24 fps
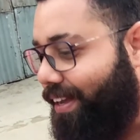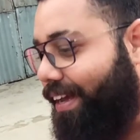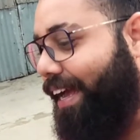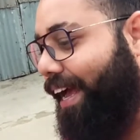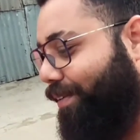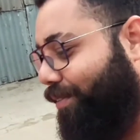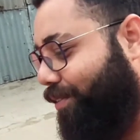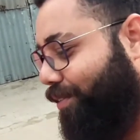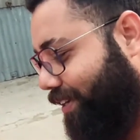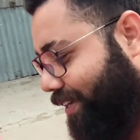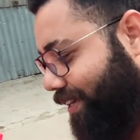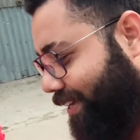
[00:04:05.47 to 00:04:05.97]

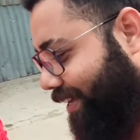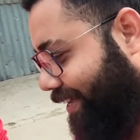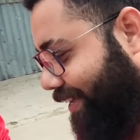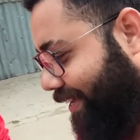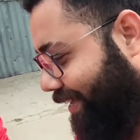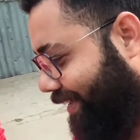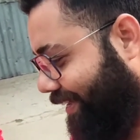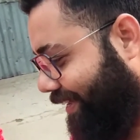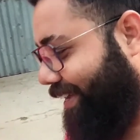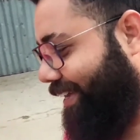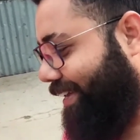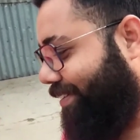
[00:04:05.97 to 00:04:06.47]
এমনকি
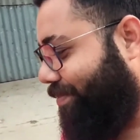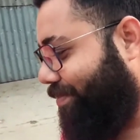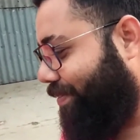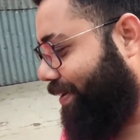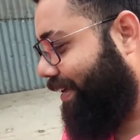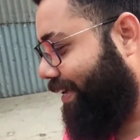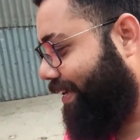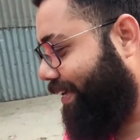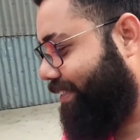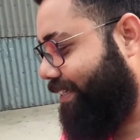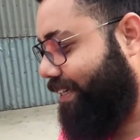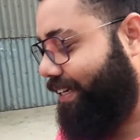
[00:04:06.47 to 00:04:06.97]
মানে
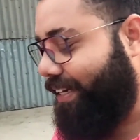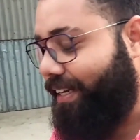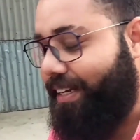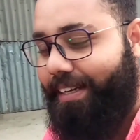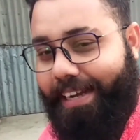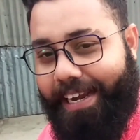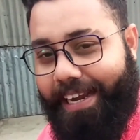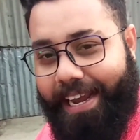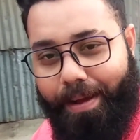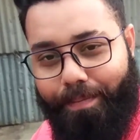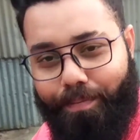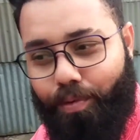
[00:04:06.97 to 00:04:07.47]
যে
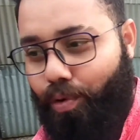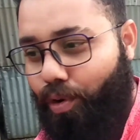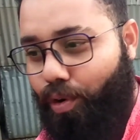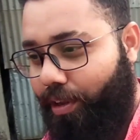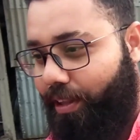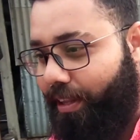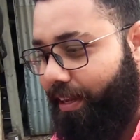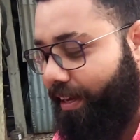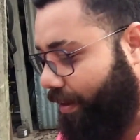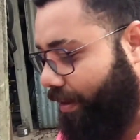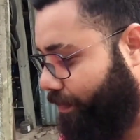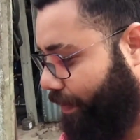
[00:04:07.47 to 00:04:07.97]
ক্যাবগুলো
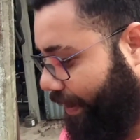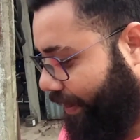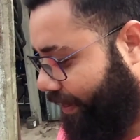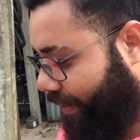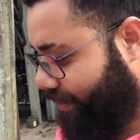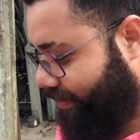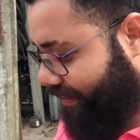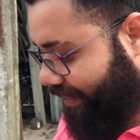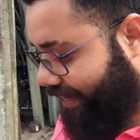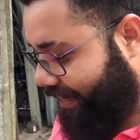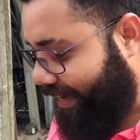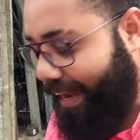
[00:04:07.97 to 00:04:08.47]
থাকে ভ্যালের
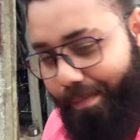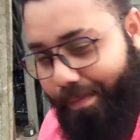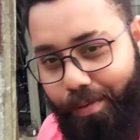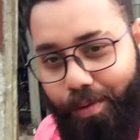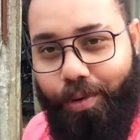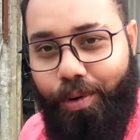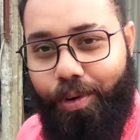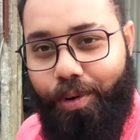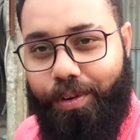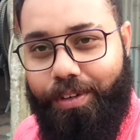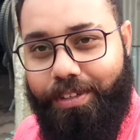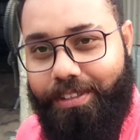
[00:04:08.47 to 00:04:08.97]
যে
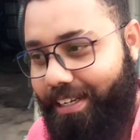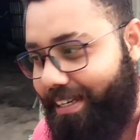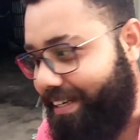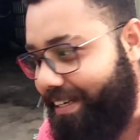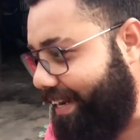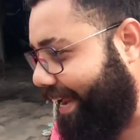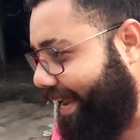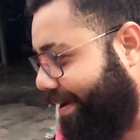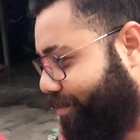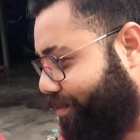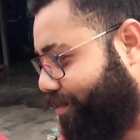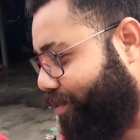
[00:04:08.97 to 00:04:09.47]
ক্যাবগুলো সেই
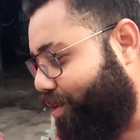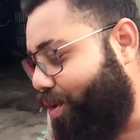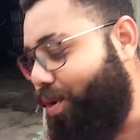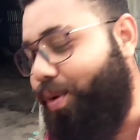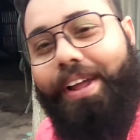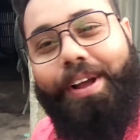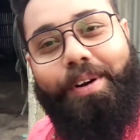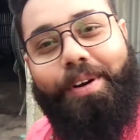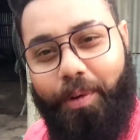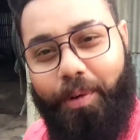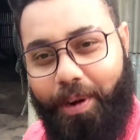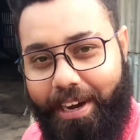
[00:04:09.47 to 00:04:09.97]
ক্যাবগুলোওকে
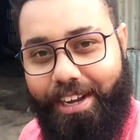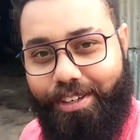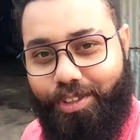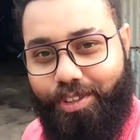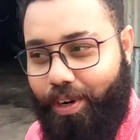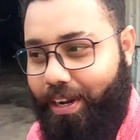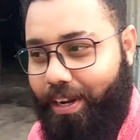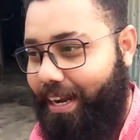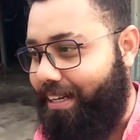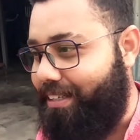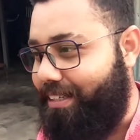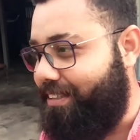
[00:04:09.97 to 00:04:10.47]
খুলে নিয়ে
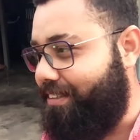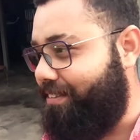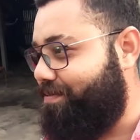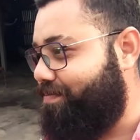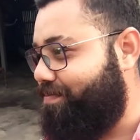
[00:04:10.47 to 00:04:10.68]
চলে গেছে